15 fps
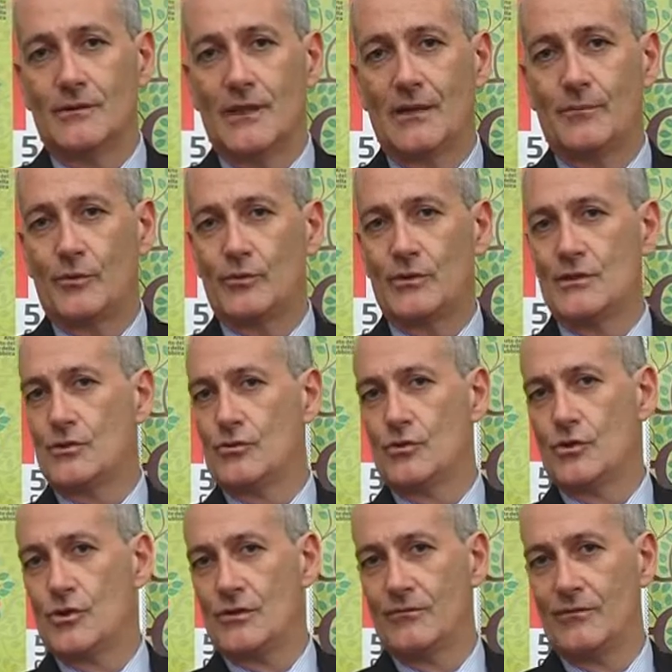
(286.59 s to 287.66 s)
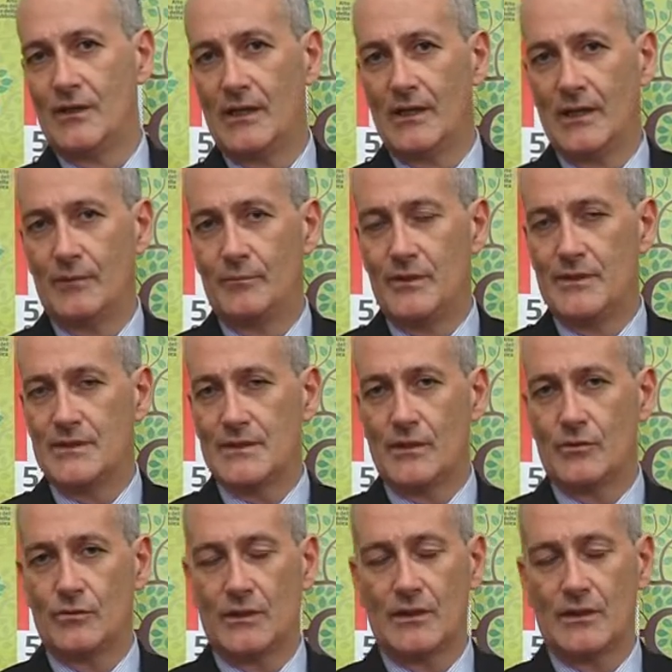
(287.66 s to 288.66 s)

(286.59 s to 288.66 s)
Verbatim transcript: della Protezione Civile al Ministero